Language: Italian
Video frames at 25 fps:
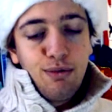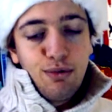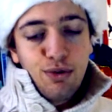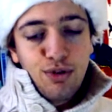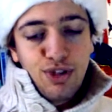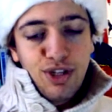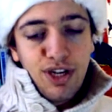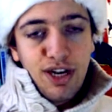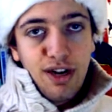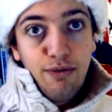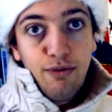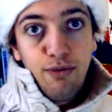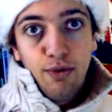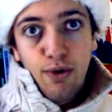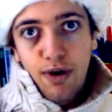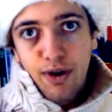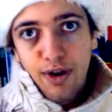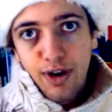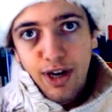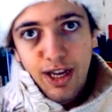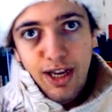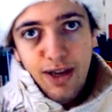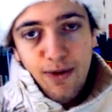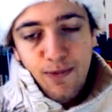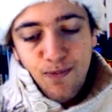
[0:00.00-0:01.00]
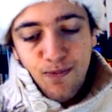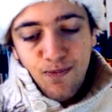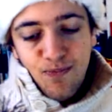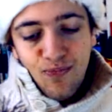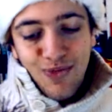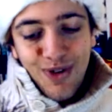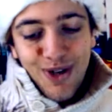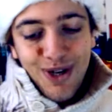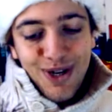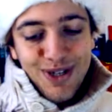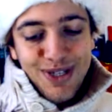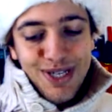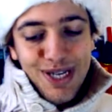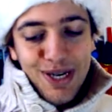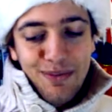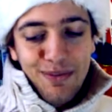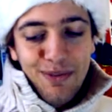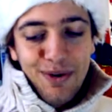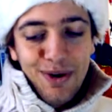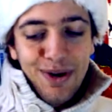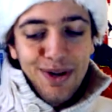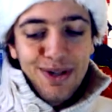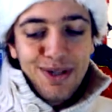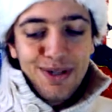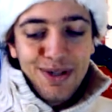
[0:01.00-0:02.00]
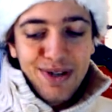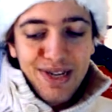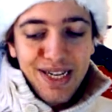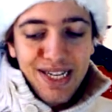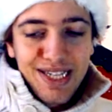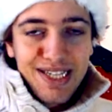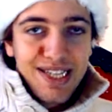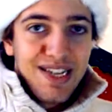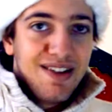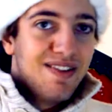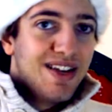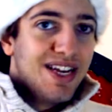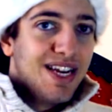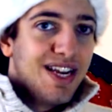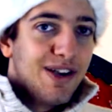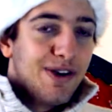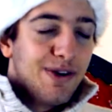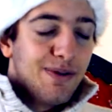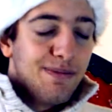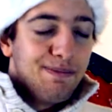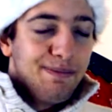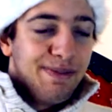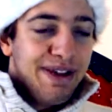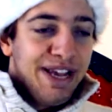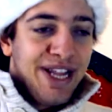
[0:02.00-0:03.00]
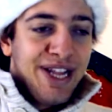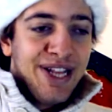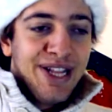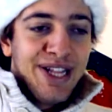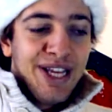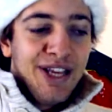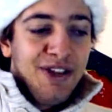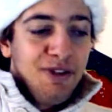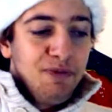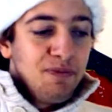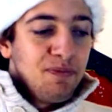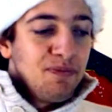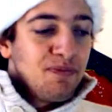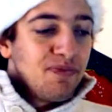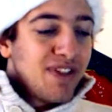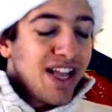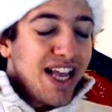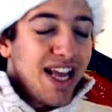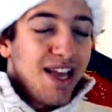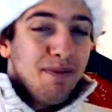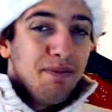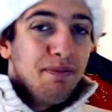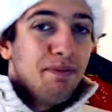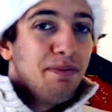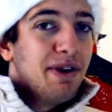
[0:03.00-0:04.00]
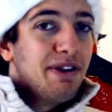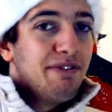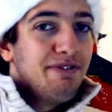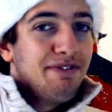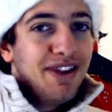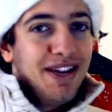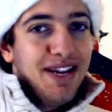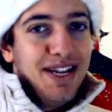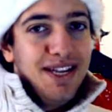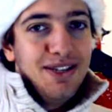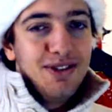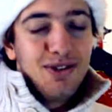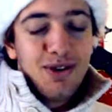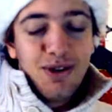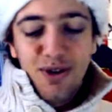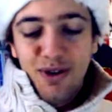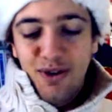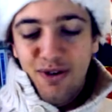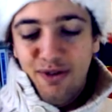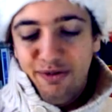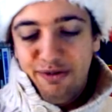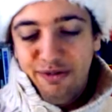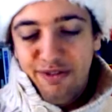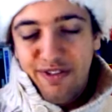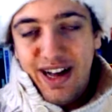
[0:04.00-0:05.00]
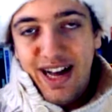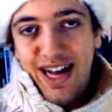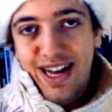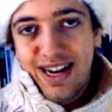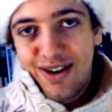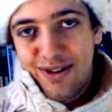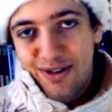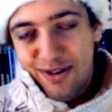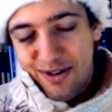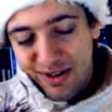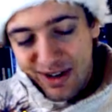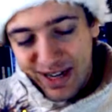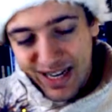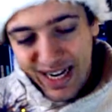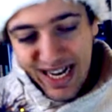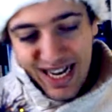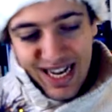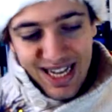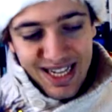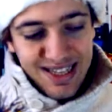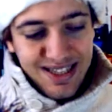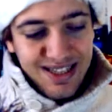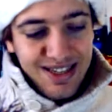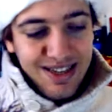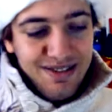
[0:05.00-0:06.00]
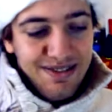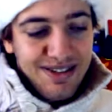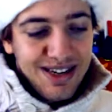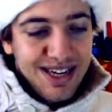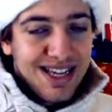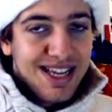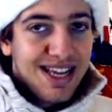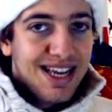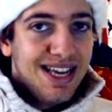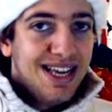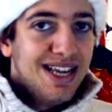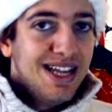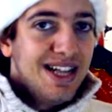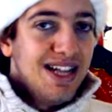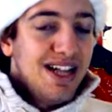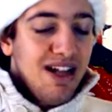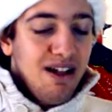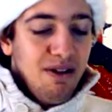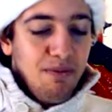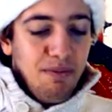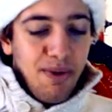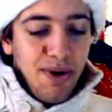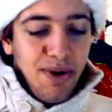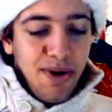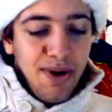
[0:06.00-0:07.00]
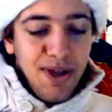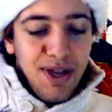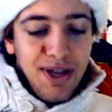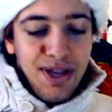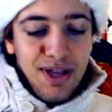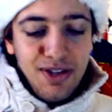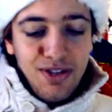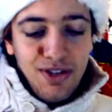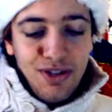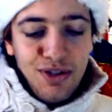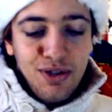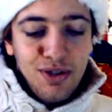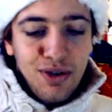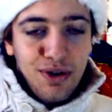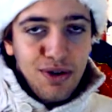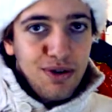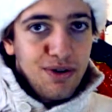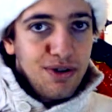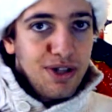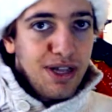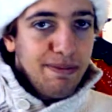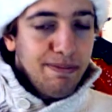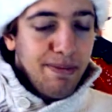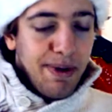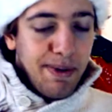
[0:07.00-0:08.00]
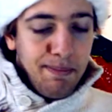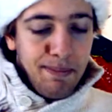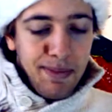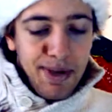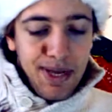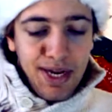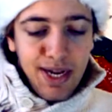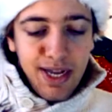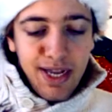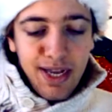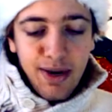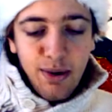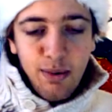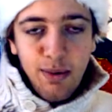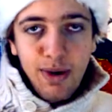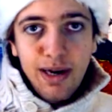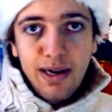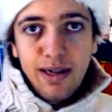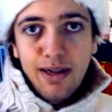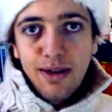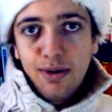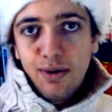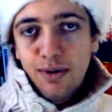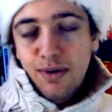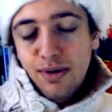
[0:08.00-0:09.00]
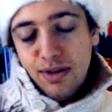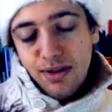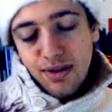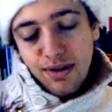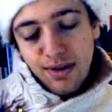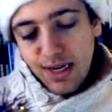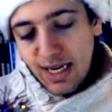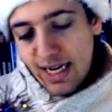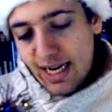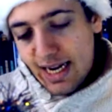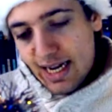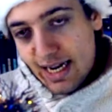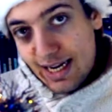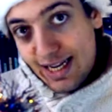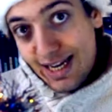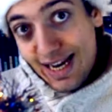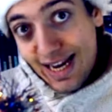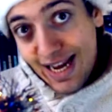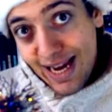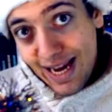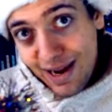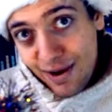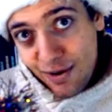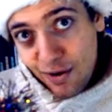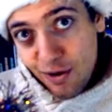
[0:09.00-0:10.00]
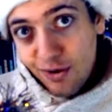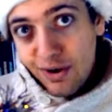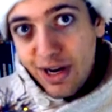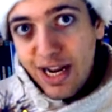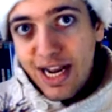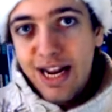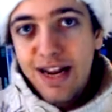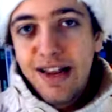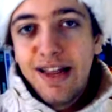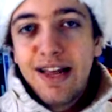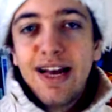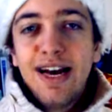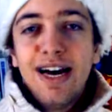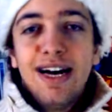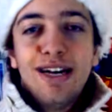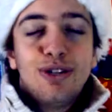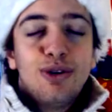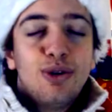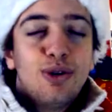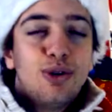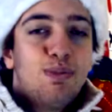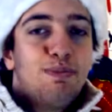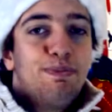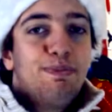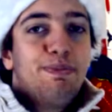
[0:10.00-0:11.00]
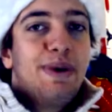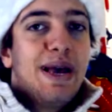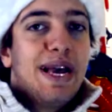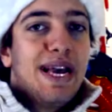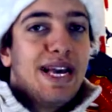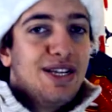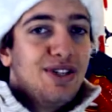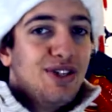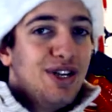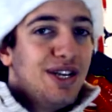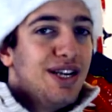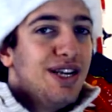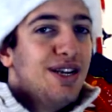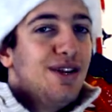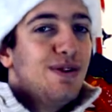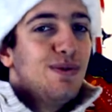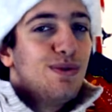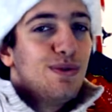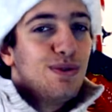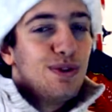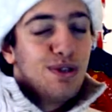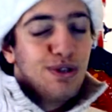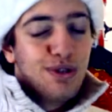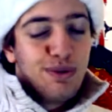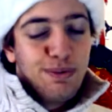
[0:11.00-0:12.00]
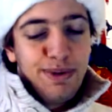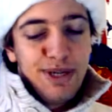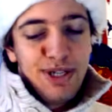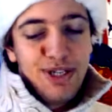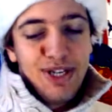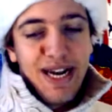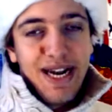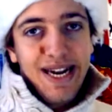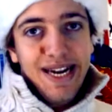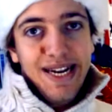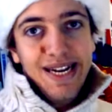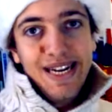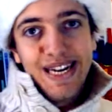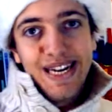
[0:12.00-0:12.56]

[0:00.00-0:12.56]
uscire fuori cose molto cattive nei commenti e preferisco non farlo, grazie, perché poi ci sono dei bambini che guardano questo canale e non è il caso, specie in uno speciale